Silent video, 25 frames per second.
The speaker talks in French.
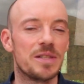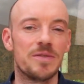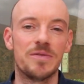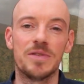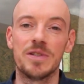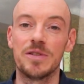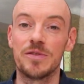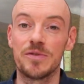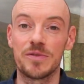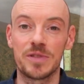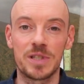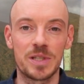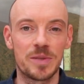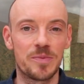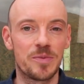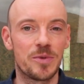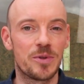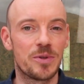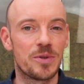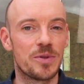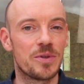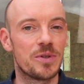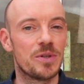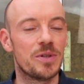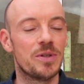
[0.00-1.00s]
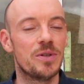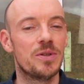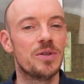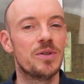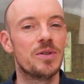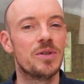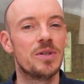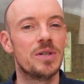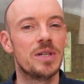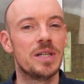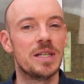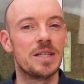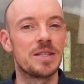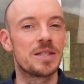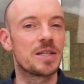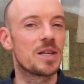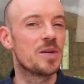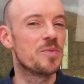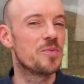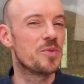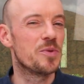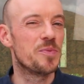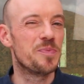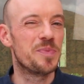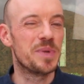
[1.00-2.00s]
il va vraiment euh, être
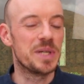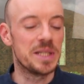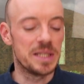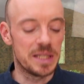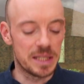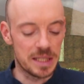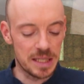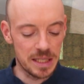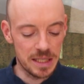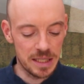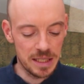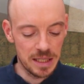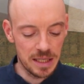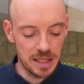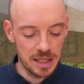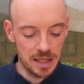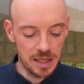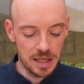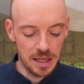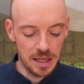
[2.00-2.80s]
un peu paniqué.